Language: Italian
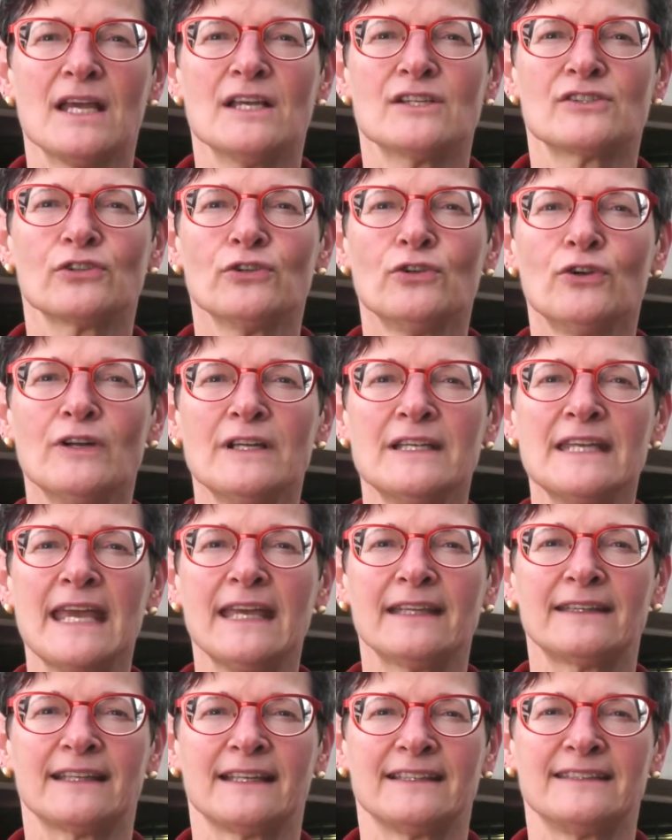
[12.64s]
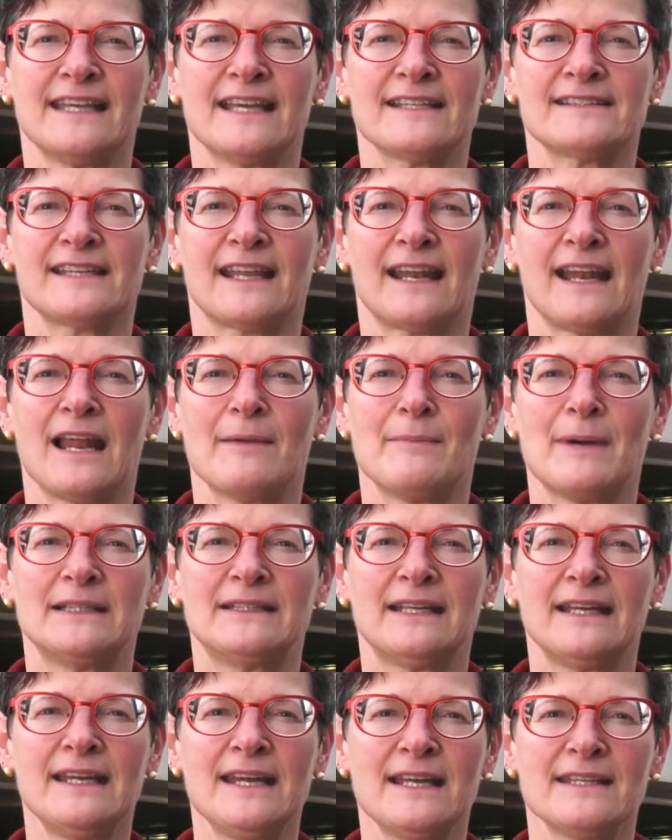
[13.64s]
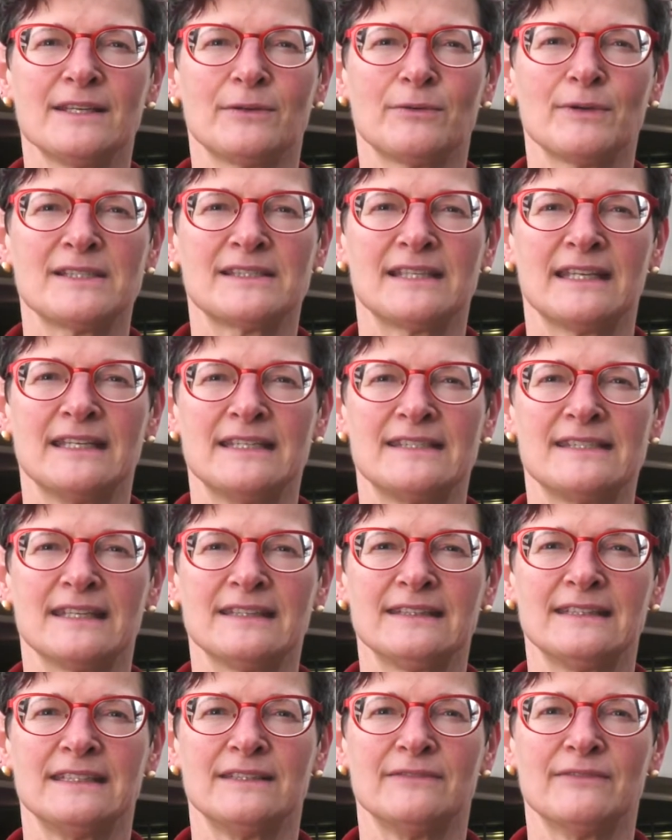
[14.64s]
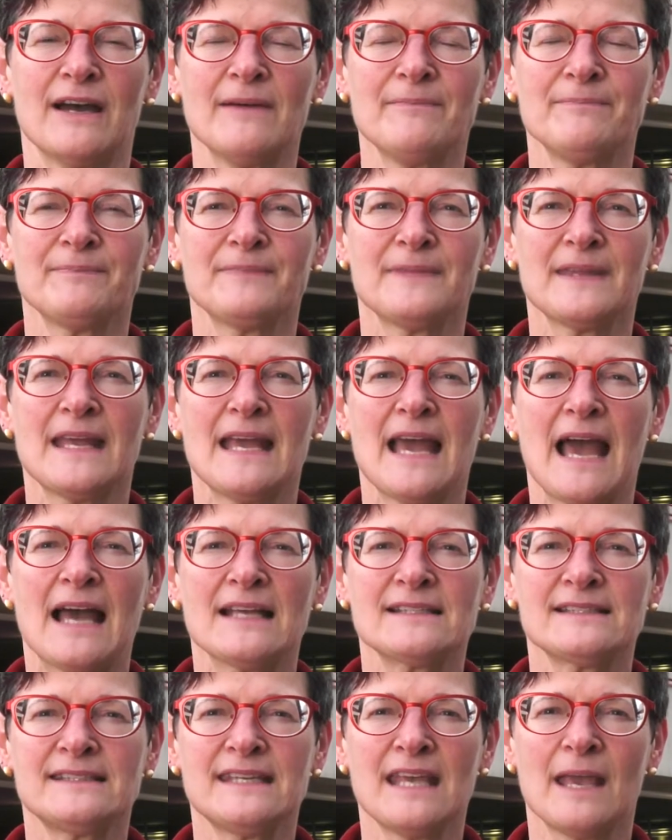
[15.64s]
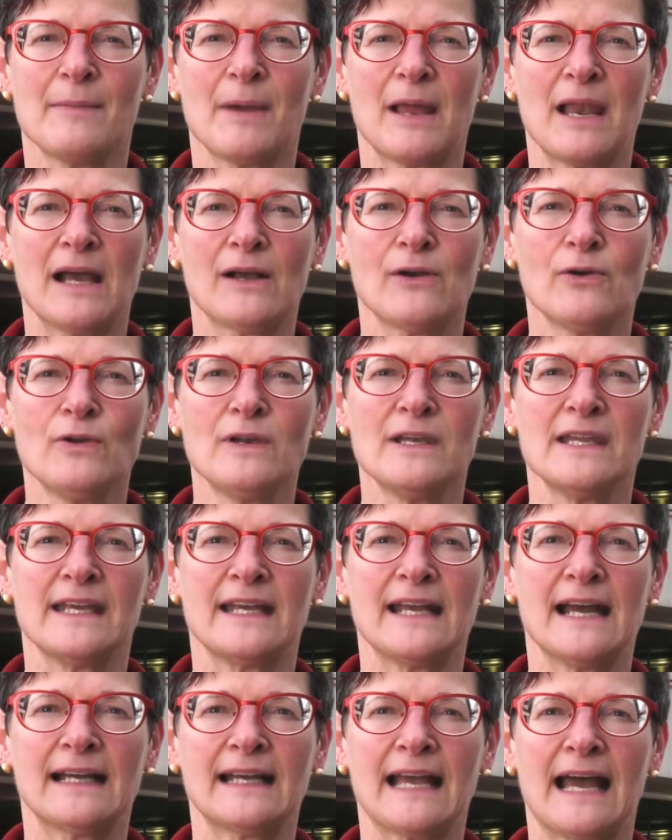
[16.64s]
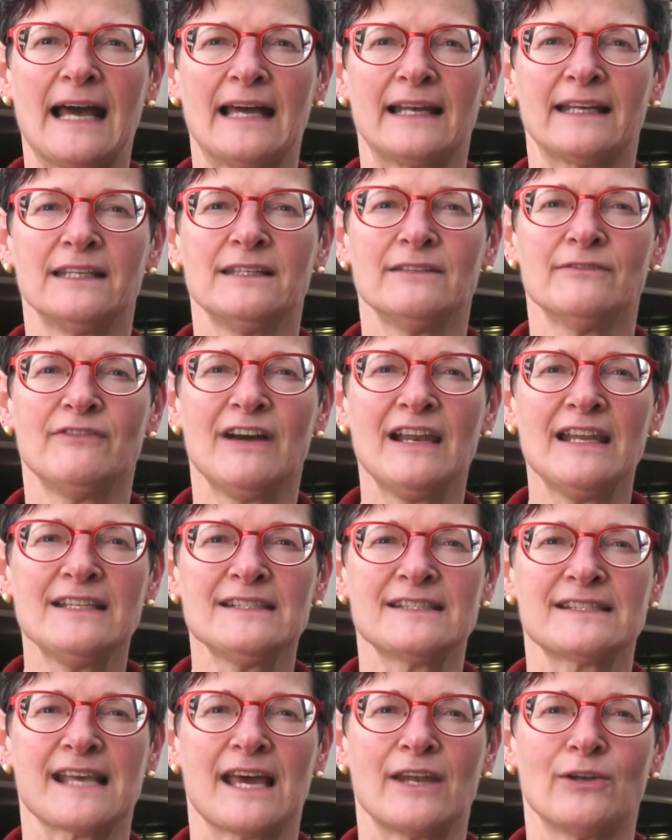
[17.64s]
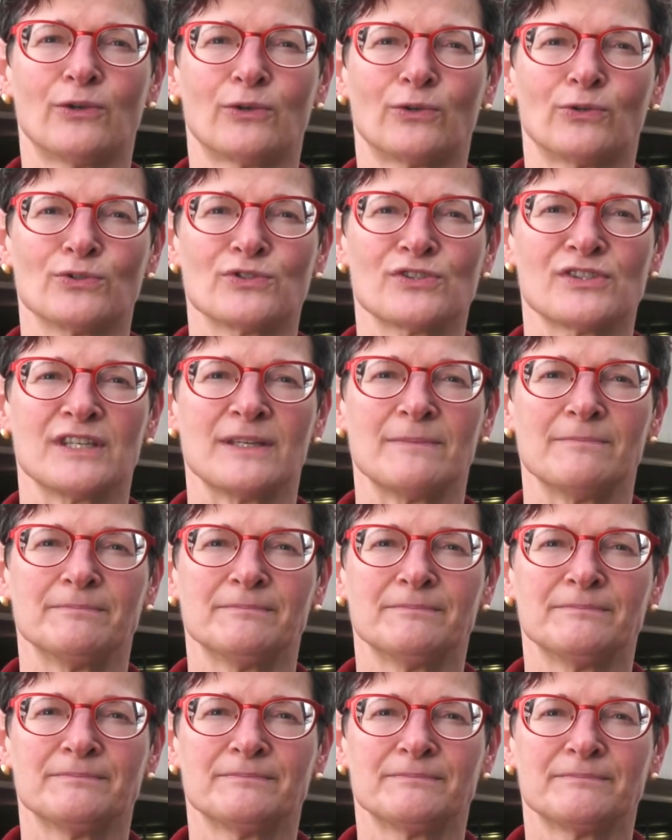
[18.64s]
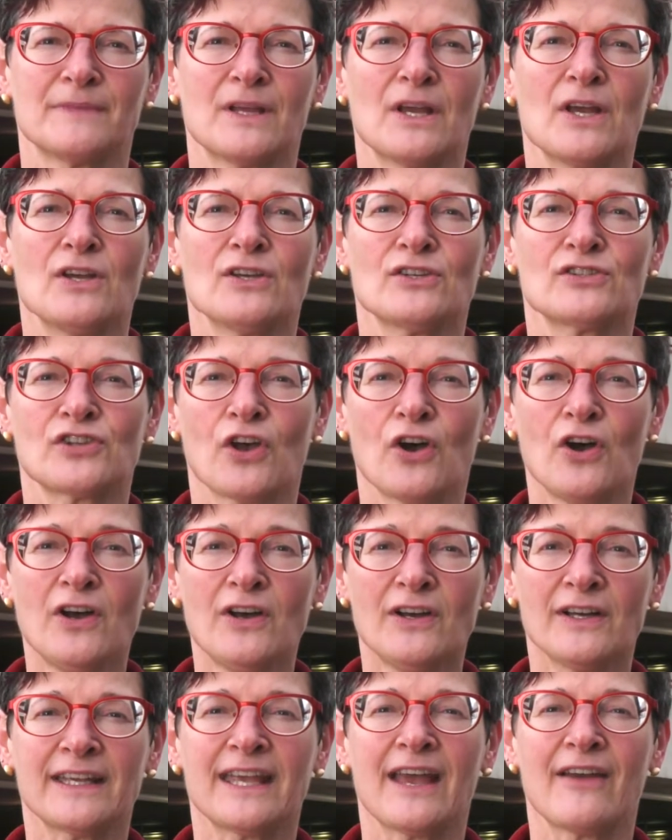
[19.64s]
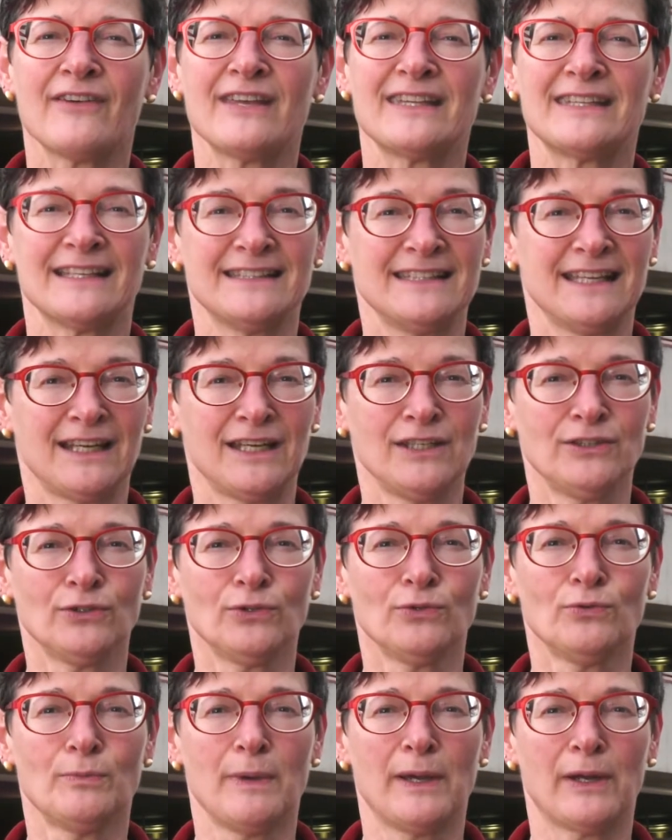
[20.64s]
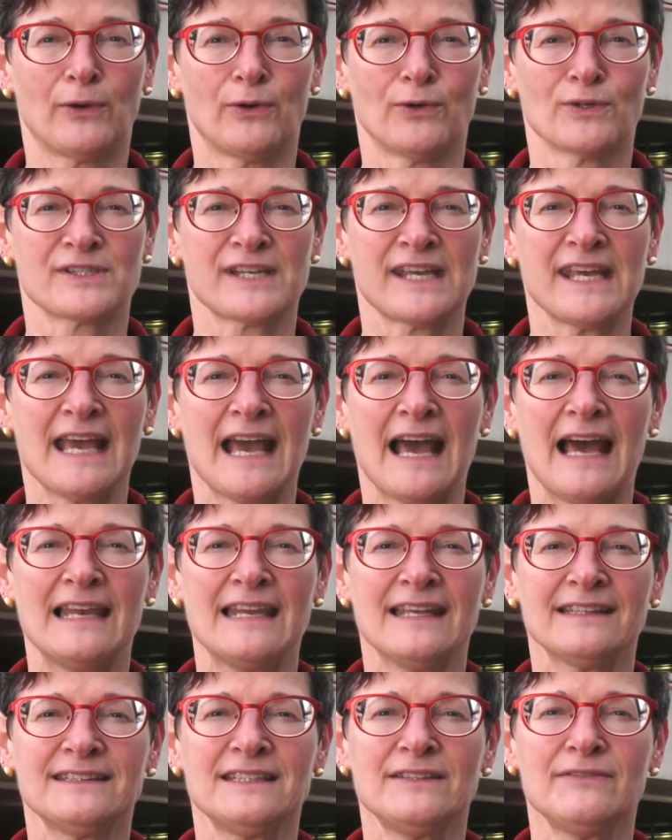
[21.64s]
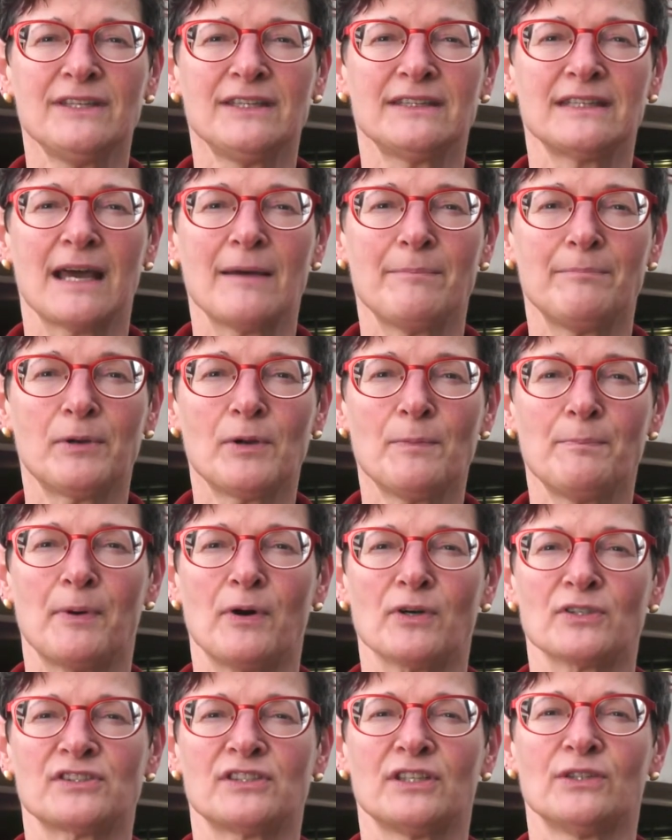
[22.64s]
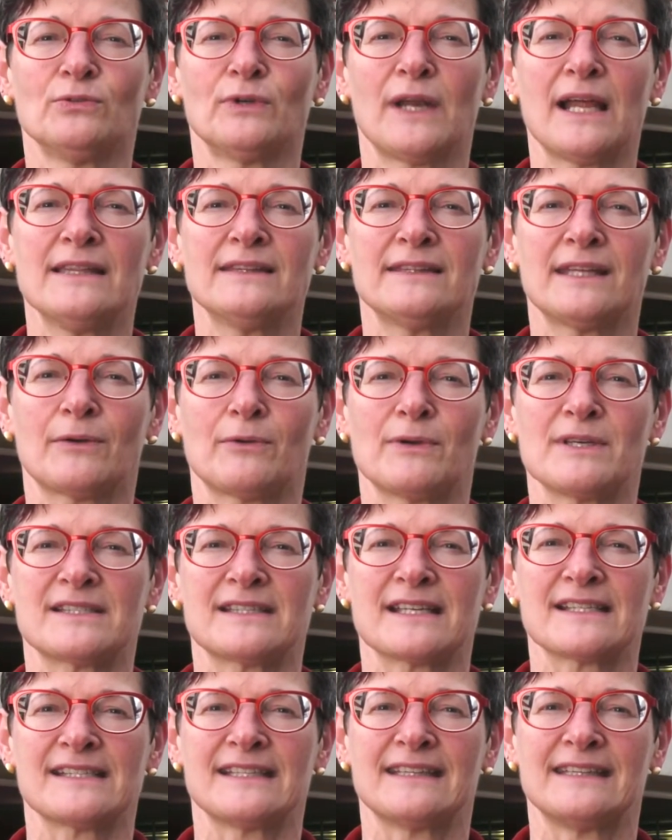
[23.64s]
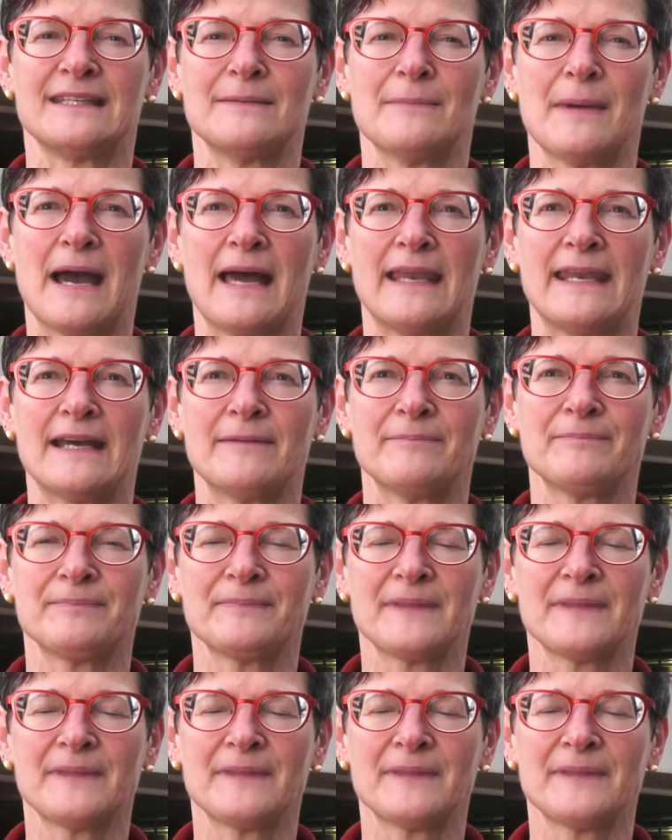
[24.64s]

Sono lieta di essere la madrina di questa iniziativa assieme alla collega Karin Valenzano Rossi. So che avete aderito numerose alle attività proposte durante questa settimana